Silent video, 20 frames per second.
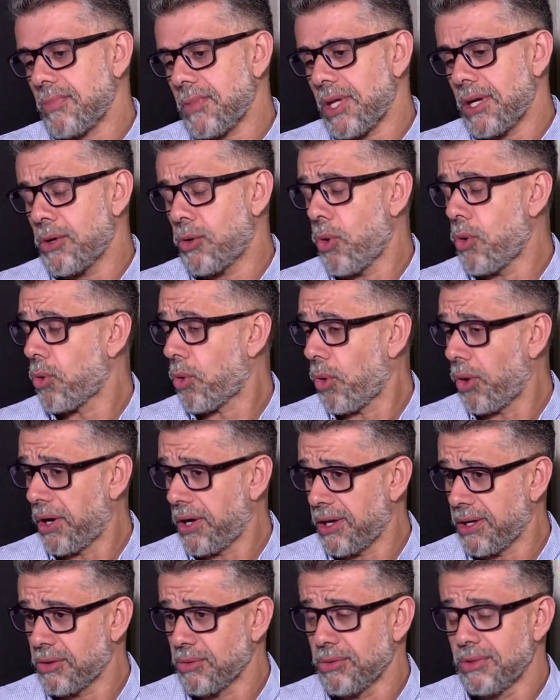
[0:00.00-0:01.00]

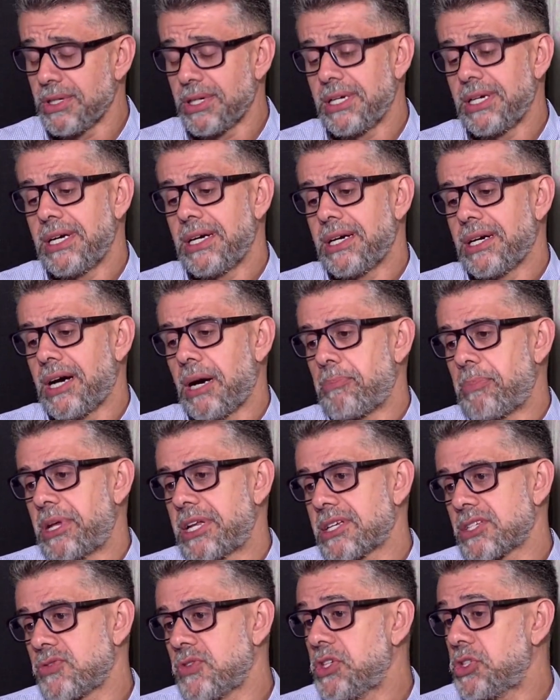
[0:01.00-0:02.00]
concorrendo,
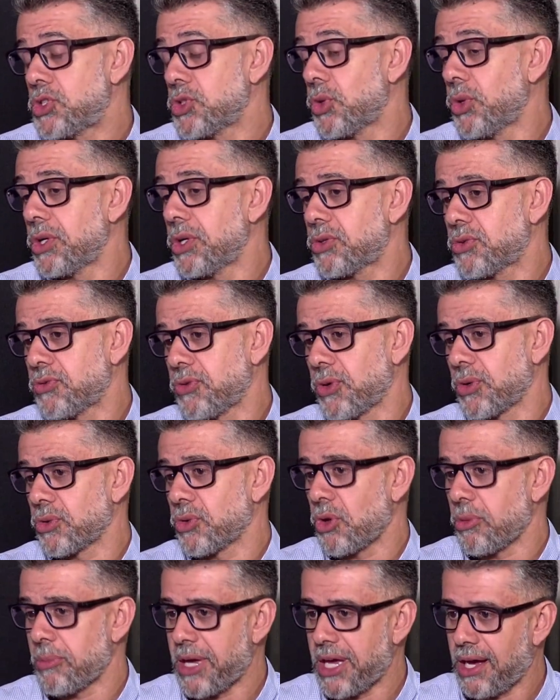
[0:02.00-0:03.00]
apenas 28 foram
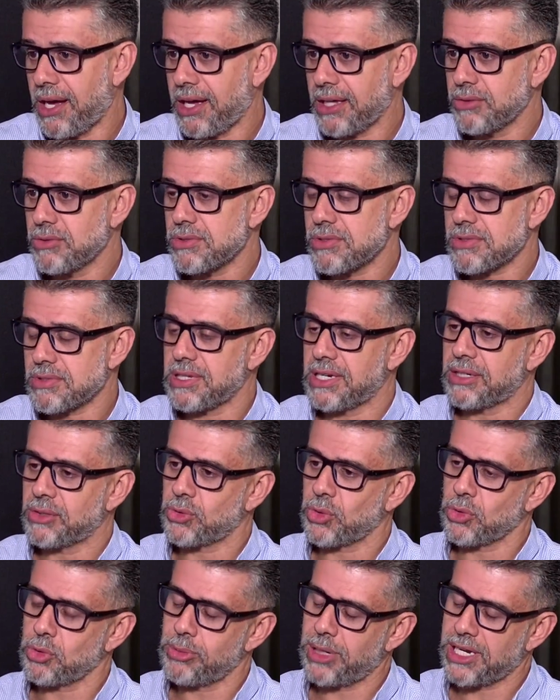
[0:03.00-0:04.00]
nomeados né, em
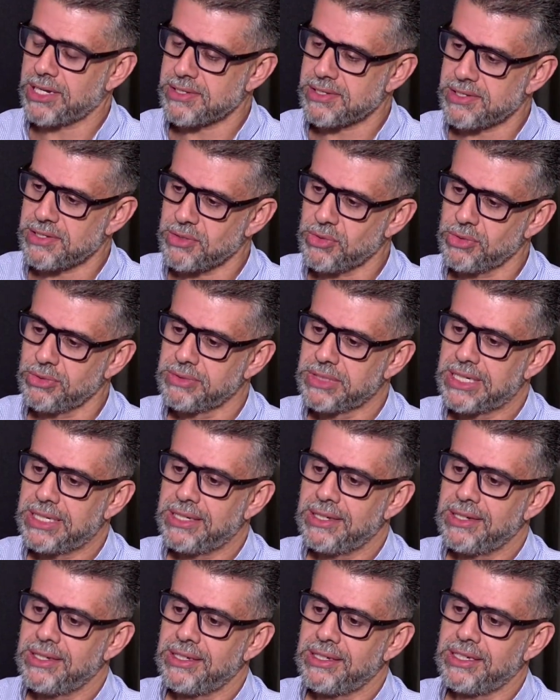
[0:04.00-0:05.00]
todo o Brasil.
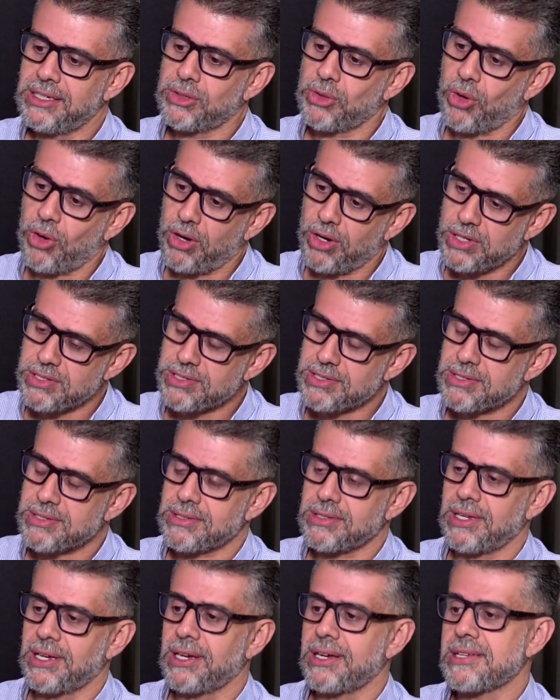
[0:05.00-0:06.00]
E nós
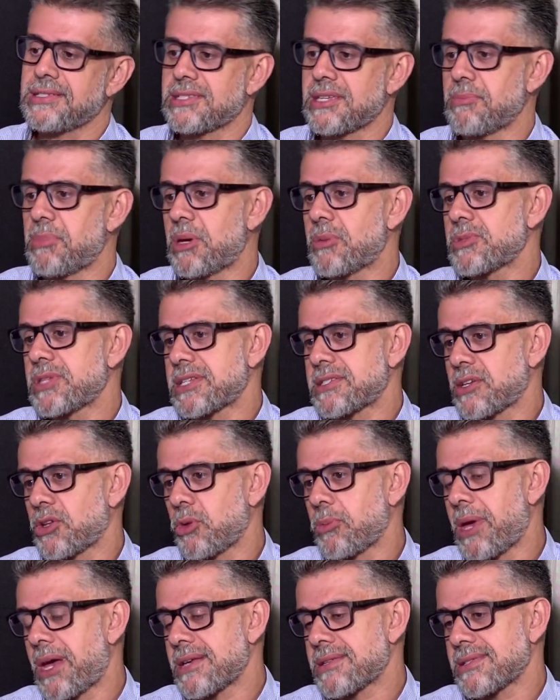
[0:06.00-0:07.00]
né, recebemos essa
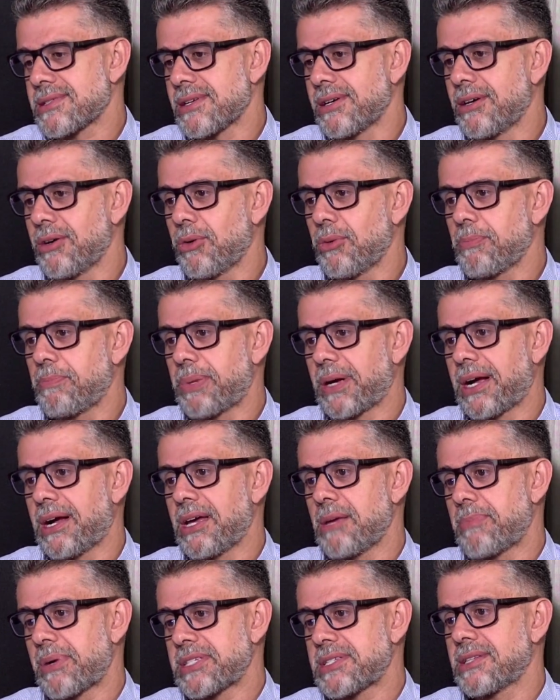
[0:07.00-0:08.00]
nomeação para
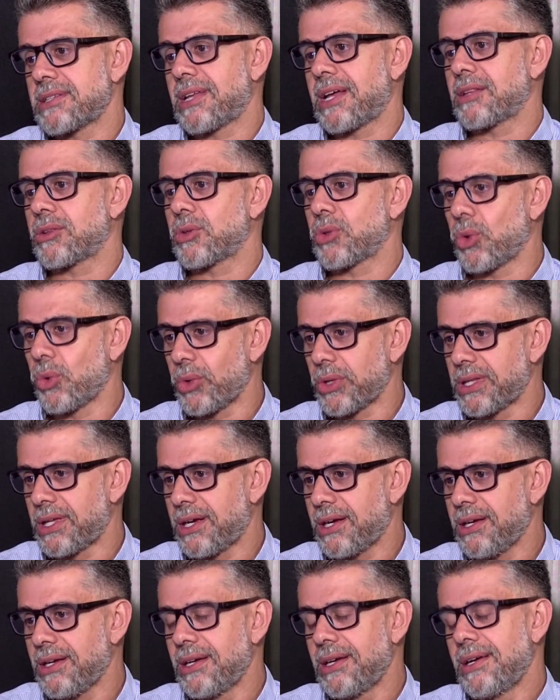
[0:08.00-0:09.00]
representar
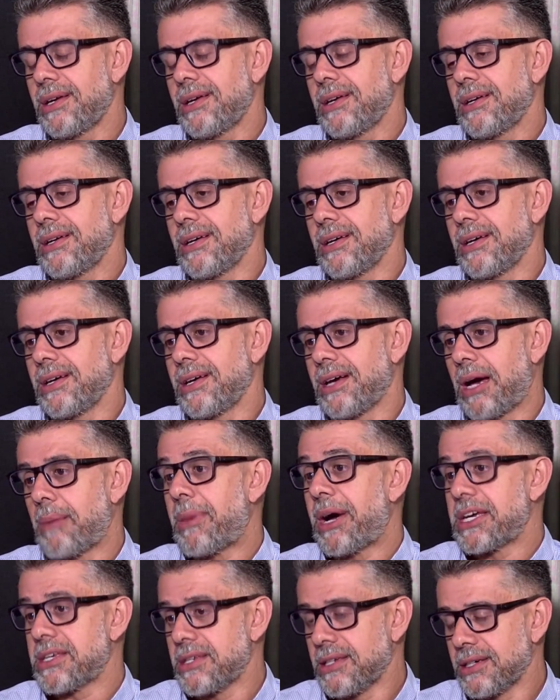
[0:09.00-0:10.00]
toda é, a
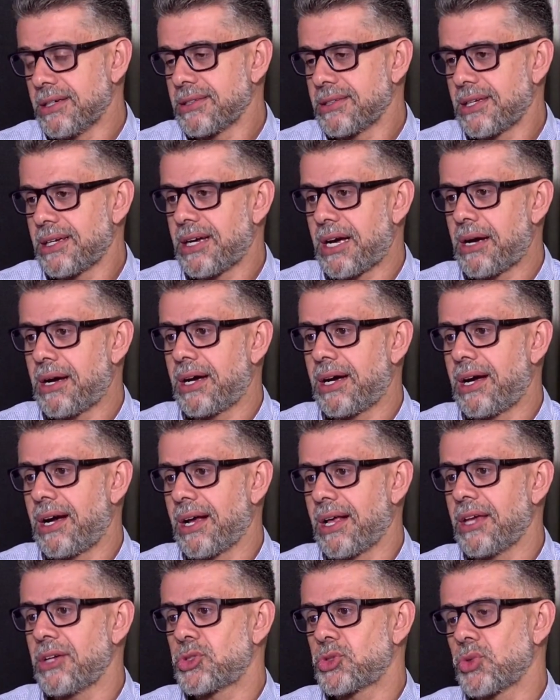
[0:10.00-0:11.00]
Bahia, né, a,
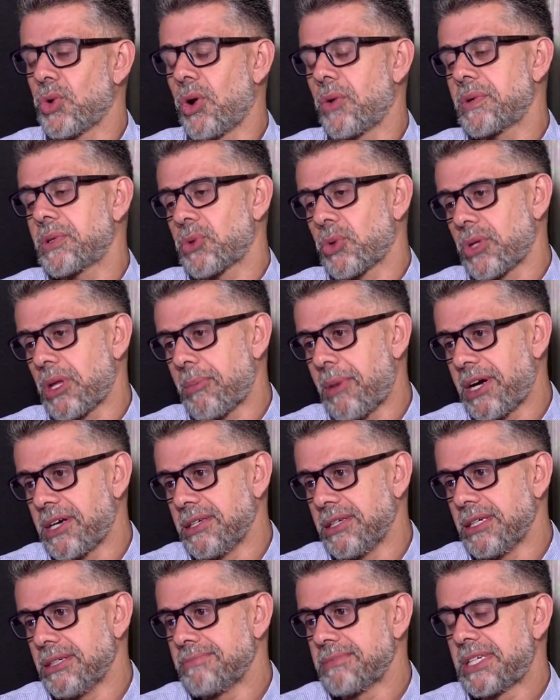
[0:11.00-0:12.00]
a em toda a
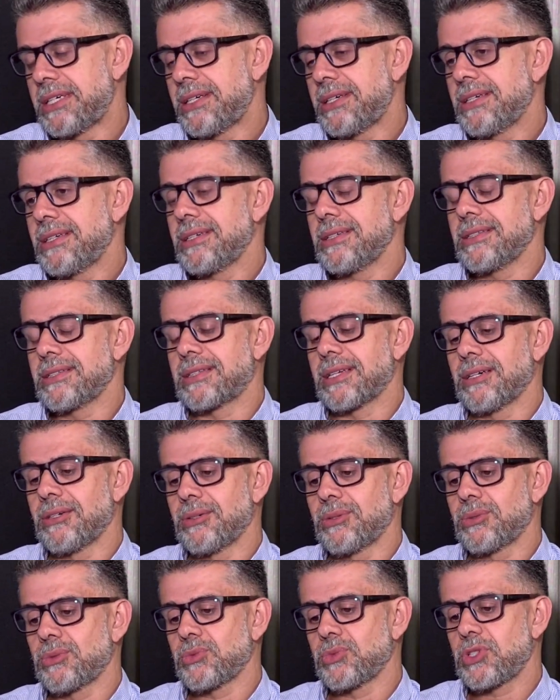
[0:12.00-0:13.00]
Bahia.
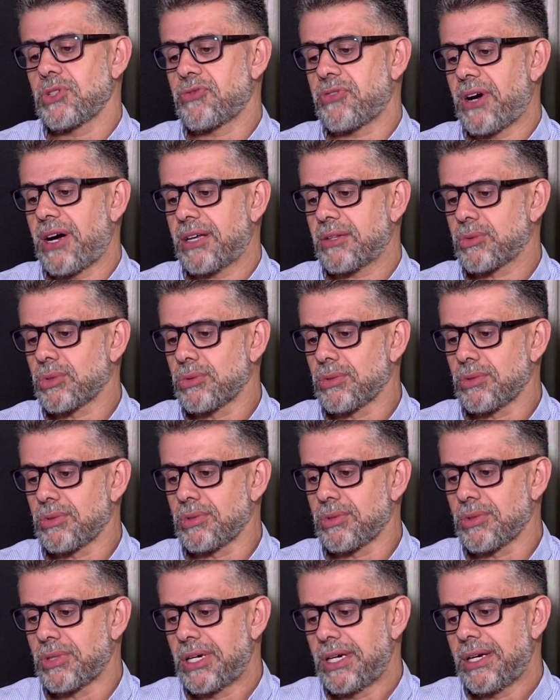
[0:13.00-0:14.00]
Então, de
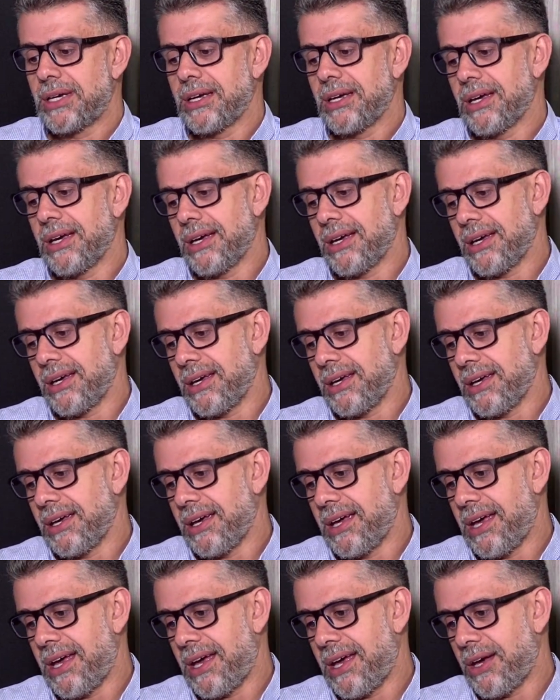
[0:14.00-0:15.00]
fato, é,
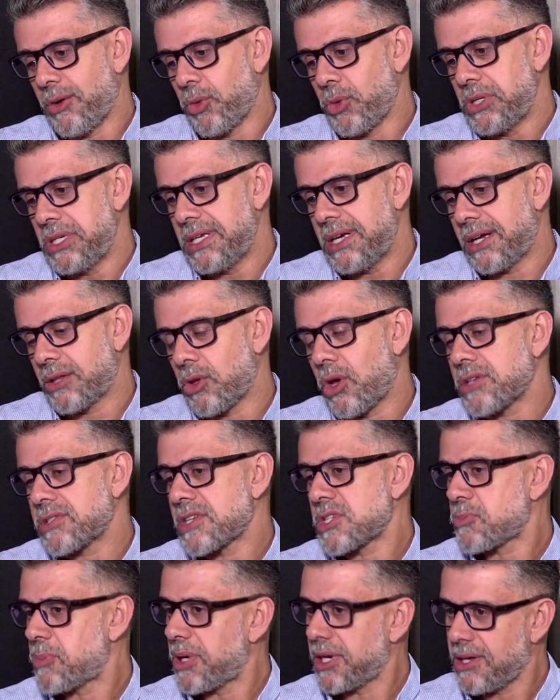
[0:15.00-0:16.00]
é unir a nossa
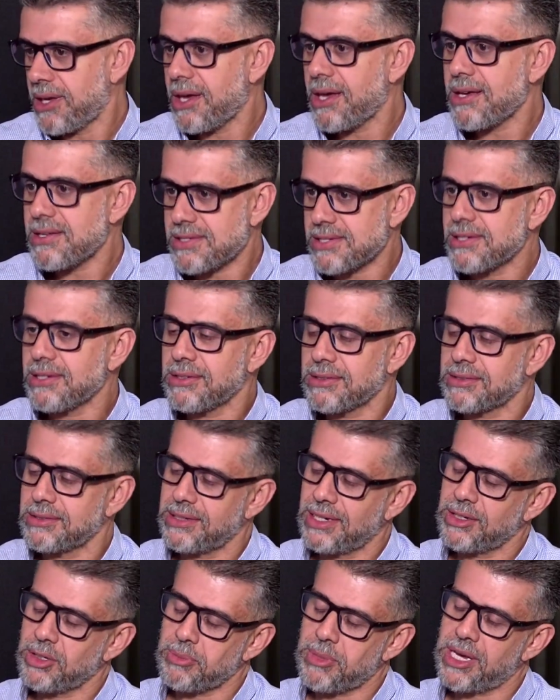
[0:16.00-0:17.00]
experiência
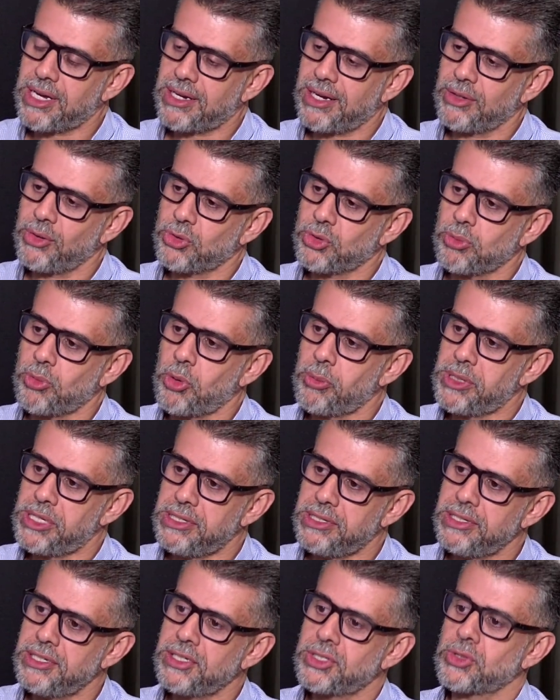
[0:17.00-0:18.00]
né, no mercado
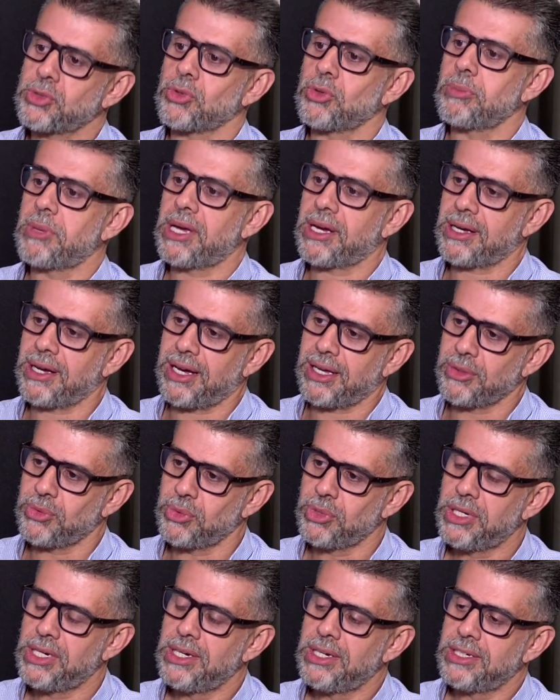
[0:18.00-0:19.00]
automobilístico, no
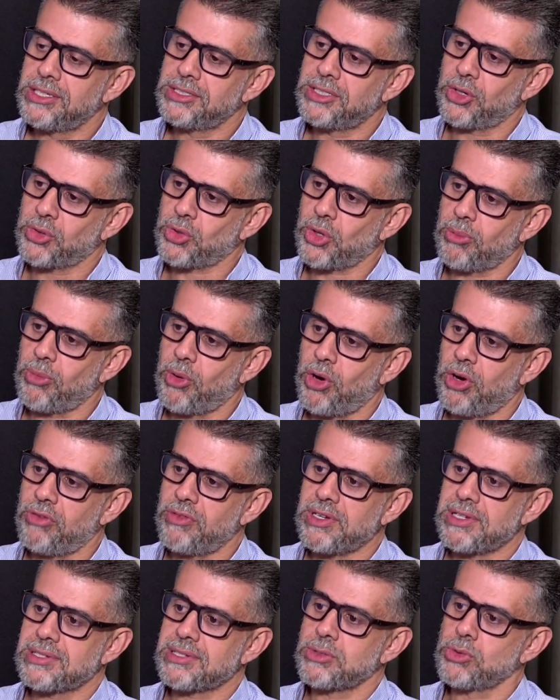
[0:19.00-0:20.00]
mercado de
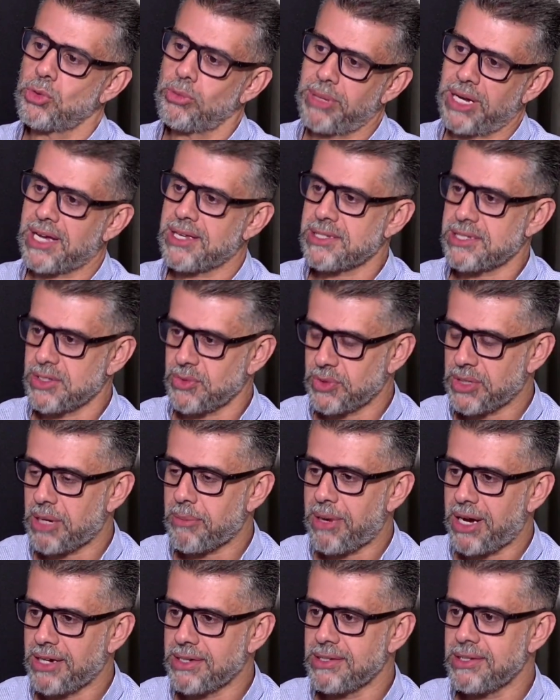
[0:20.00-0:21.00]
automóveis no Brasil e na
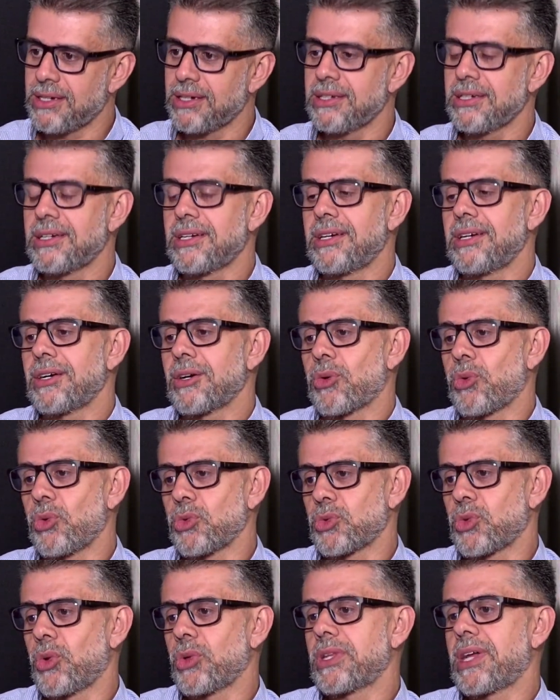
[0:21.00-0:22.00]
Bahia, com
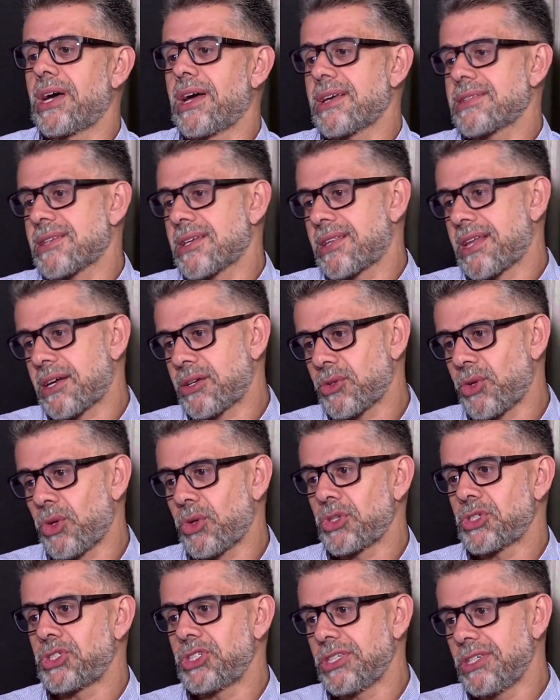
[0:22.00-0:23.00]
toda essa
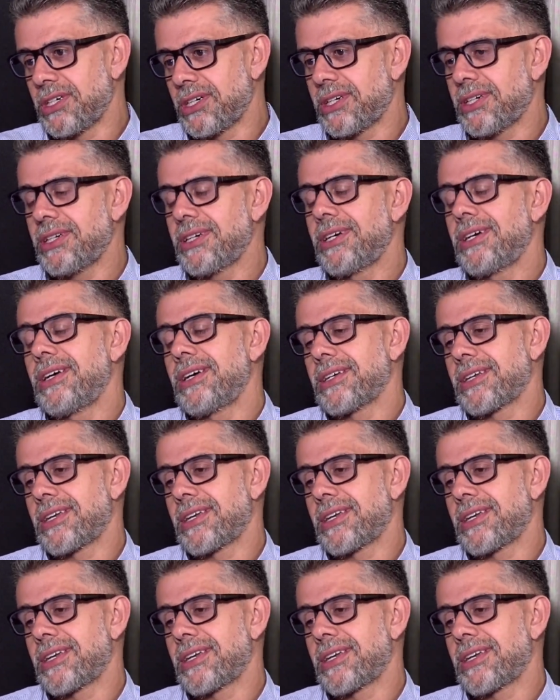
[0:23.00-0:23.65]
tecnologia que